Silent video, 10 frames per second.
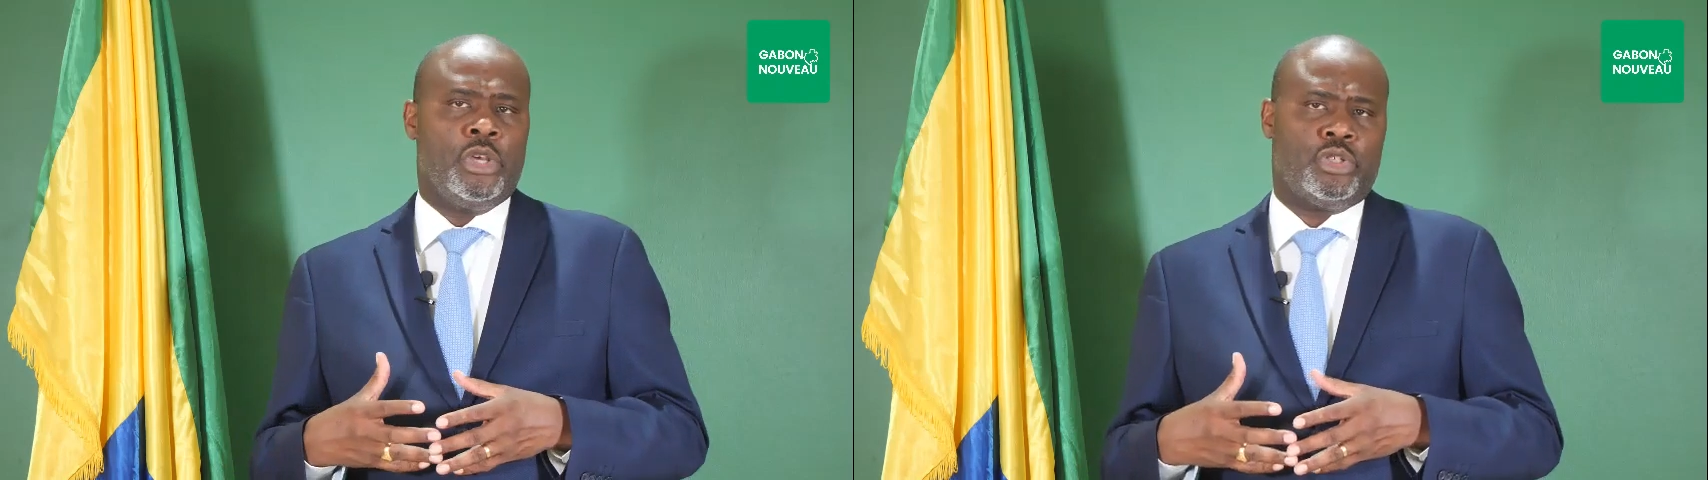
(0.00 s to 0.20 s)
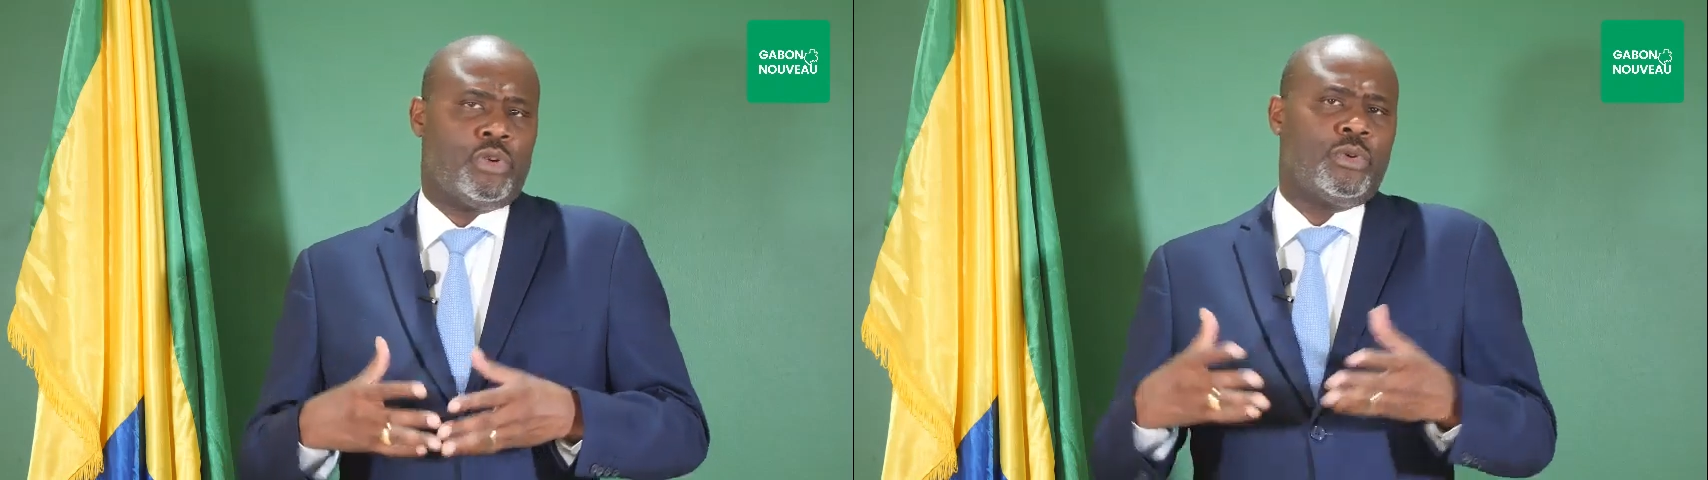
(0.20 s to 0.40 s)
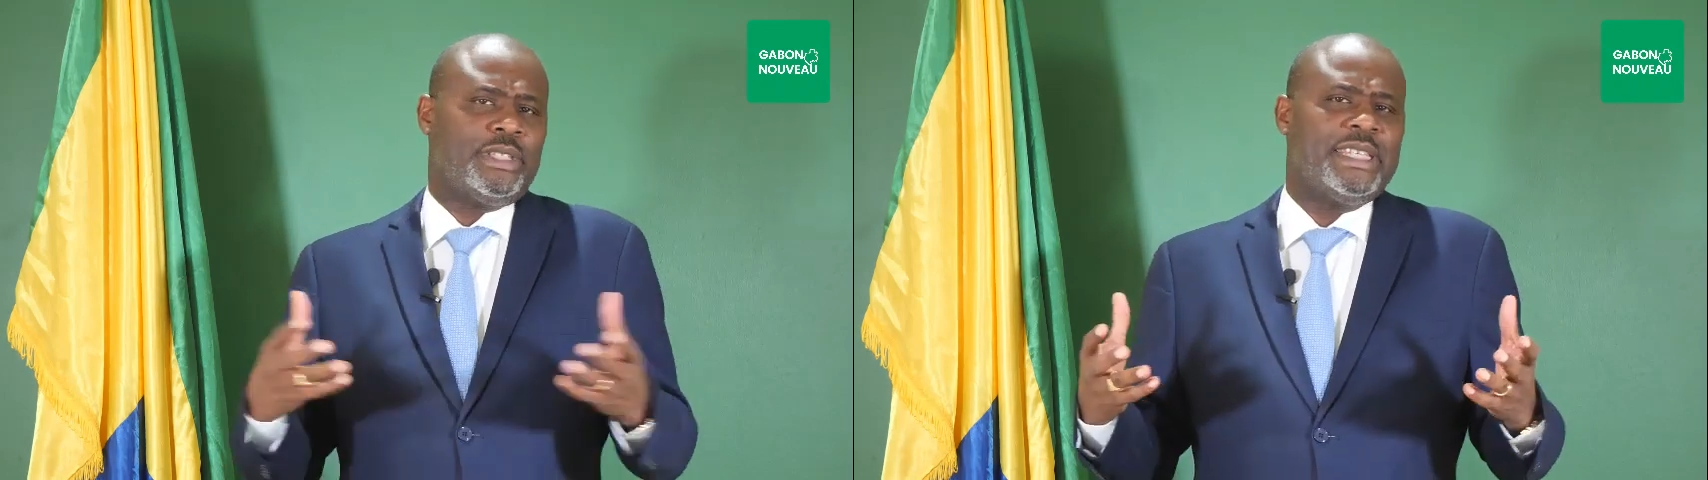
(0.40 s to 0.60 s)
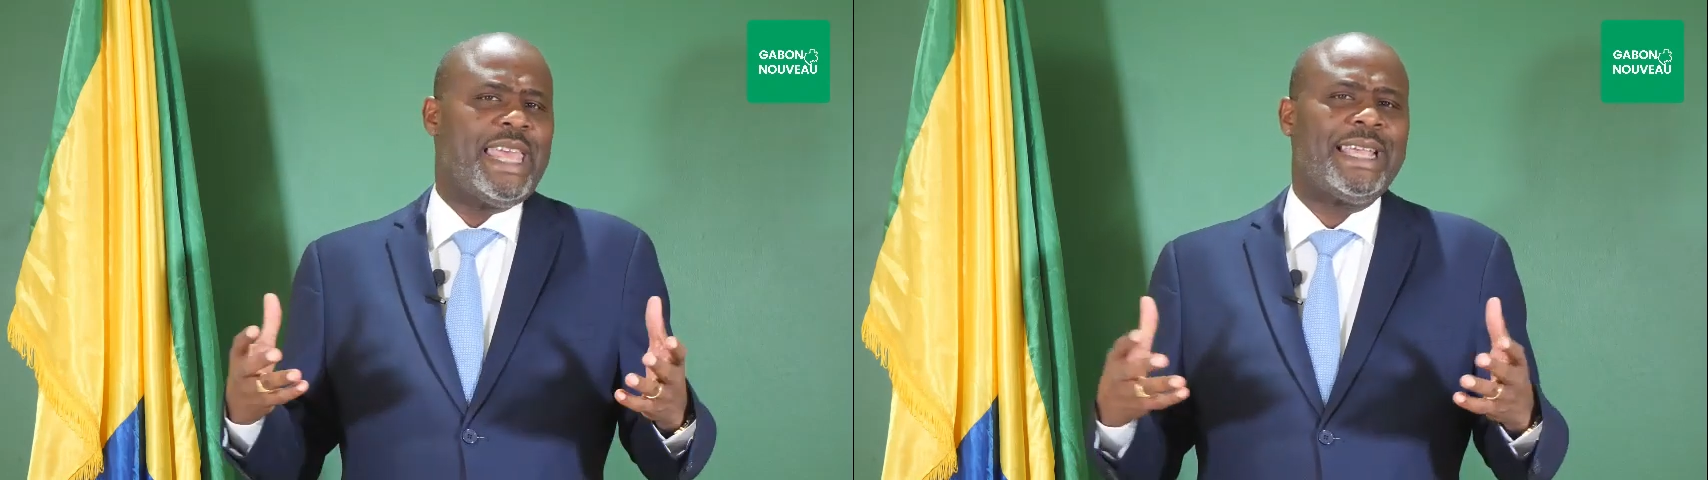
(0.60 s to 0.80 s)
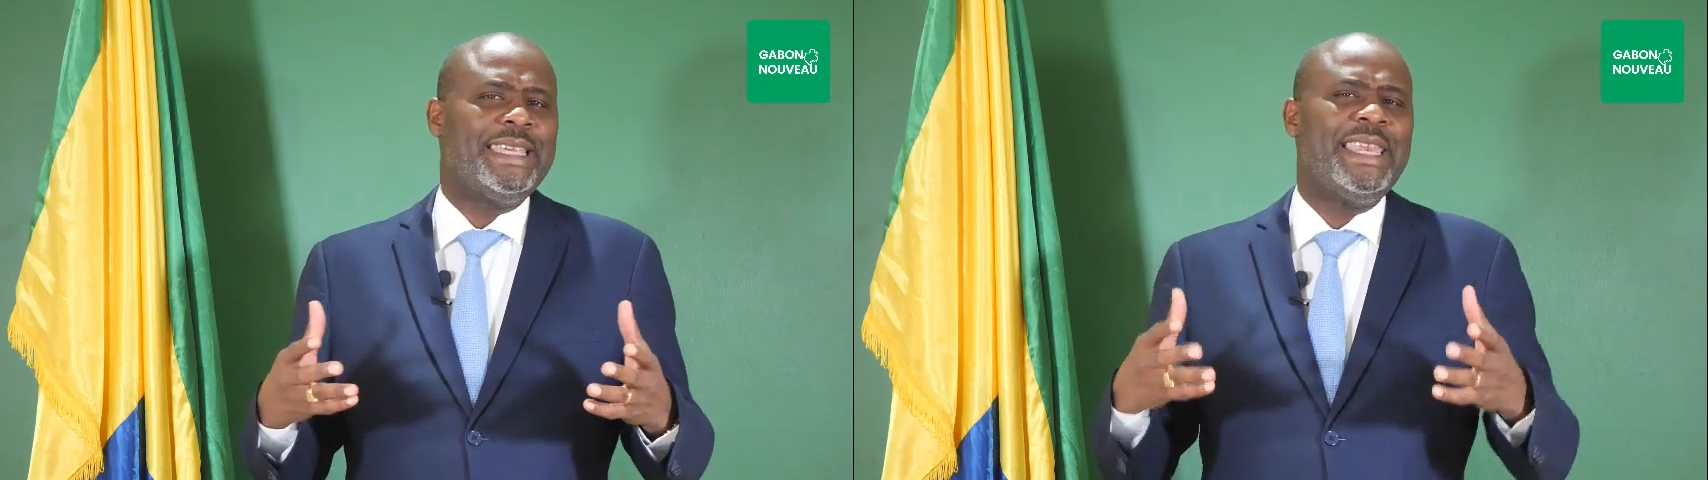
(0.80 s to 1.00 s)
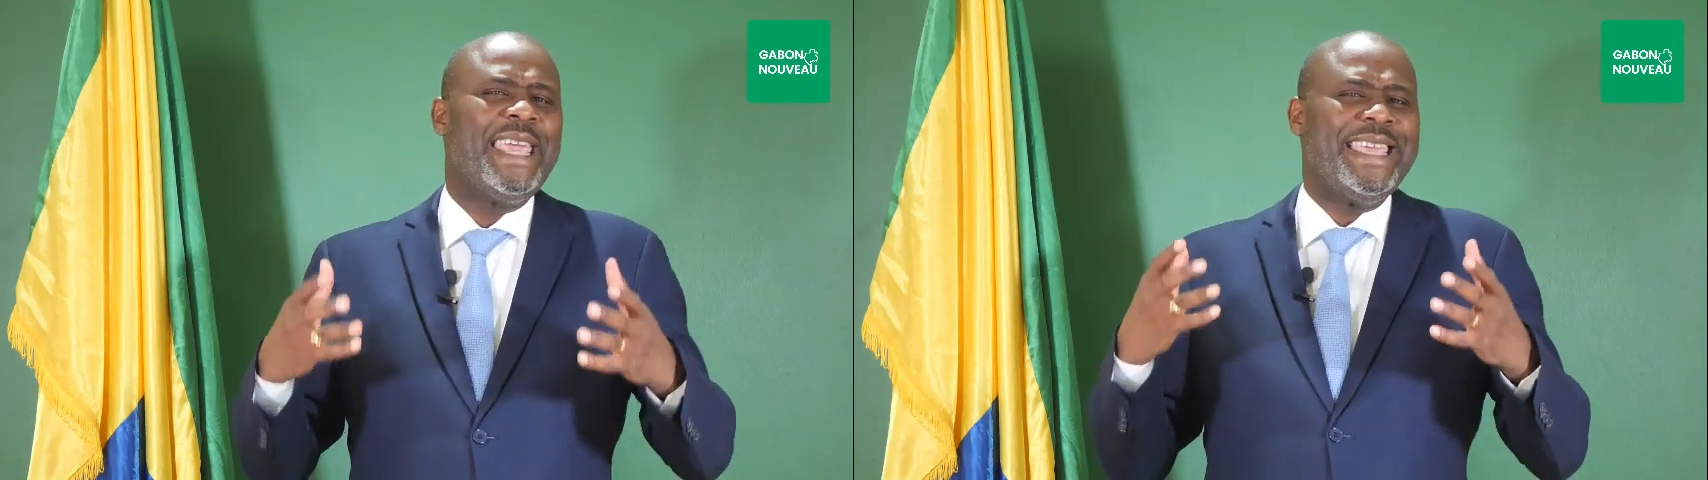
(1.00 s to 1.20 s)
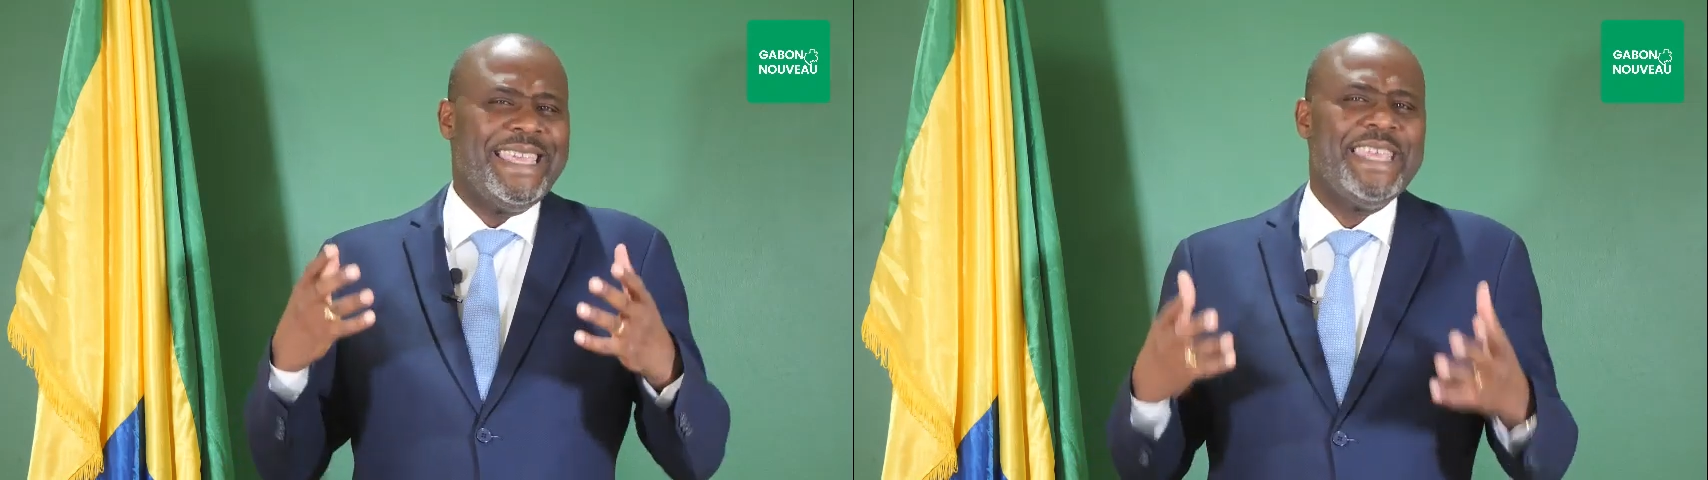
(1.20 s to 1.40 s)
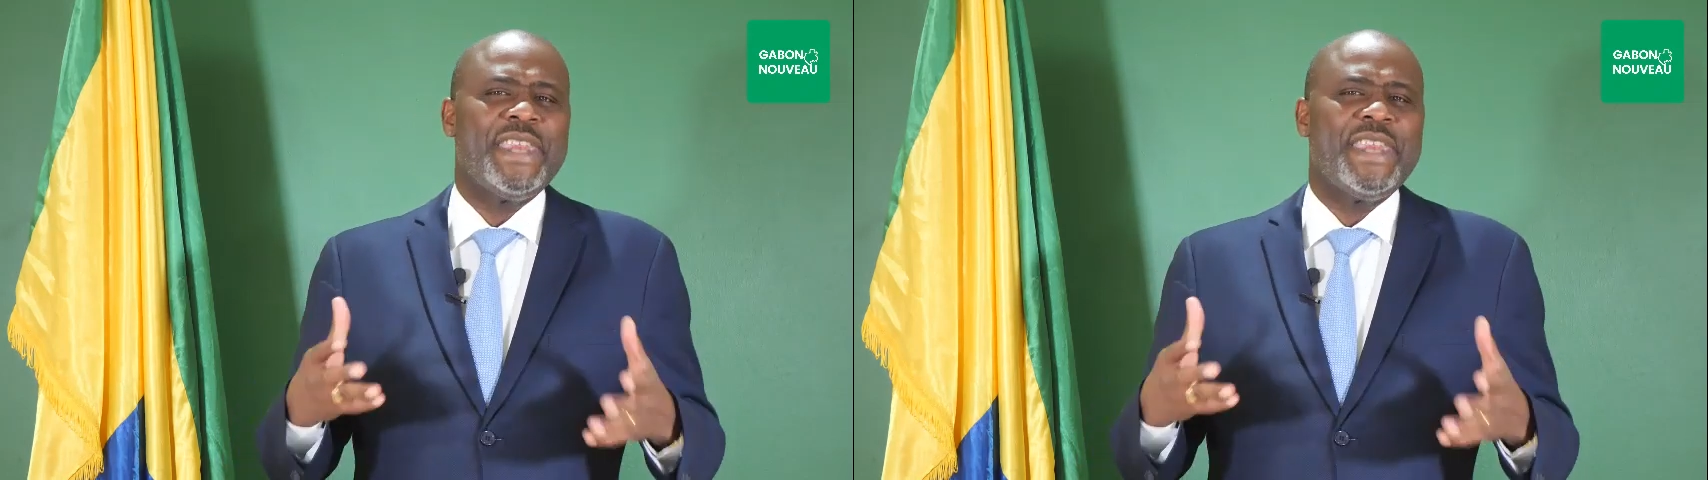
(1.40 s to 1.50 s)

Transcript: Je considère qu'il est